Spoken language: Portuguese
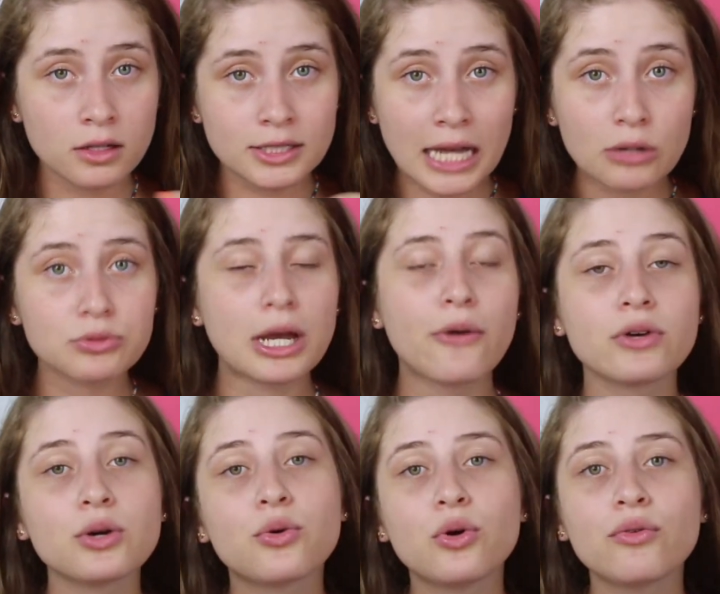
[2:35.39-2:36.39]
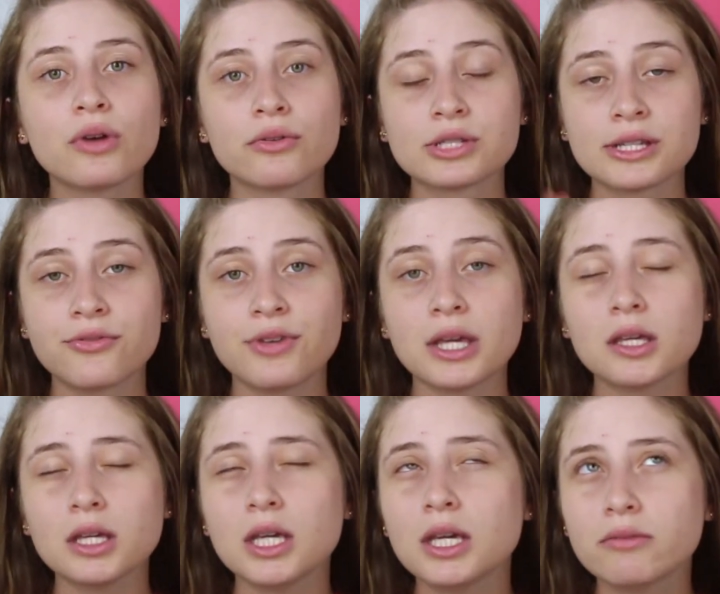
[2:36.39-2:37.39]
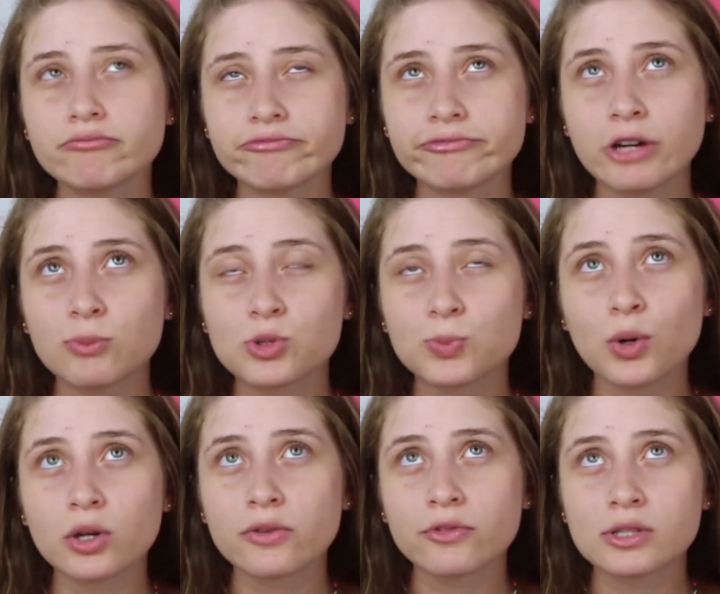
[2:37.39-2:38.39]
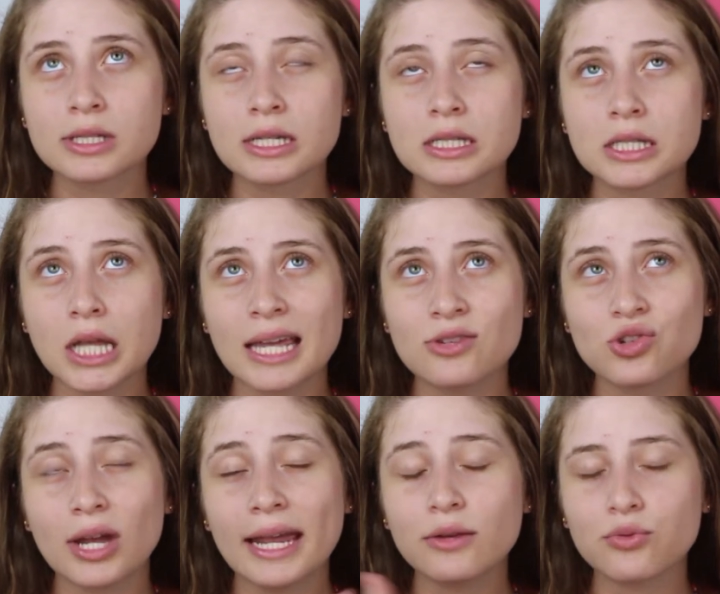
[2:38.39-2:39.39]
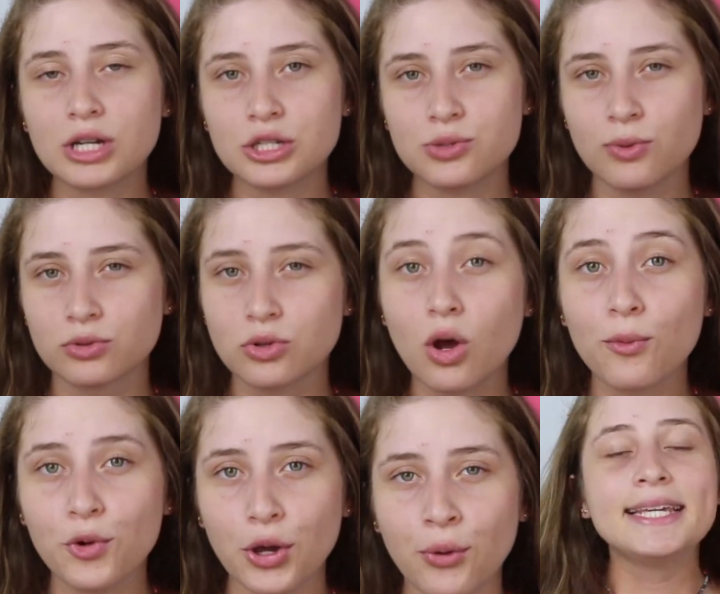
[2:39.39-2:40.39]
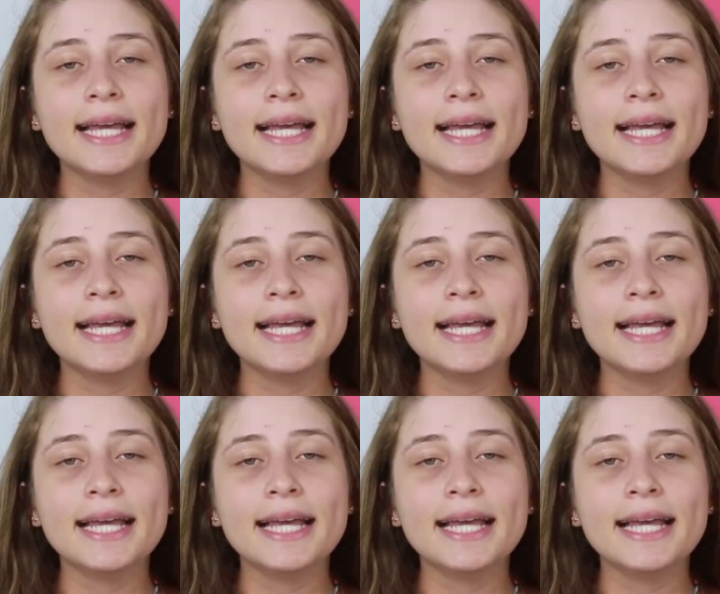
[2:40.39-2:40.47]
Downtown Vancouver, você fique, vamos supor que você esteja em Richmond, como eu.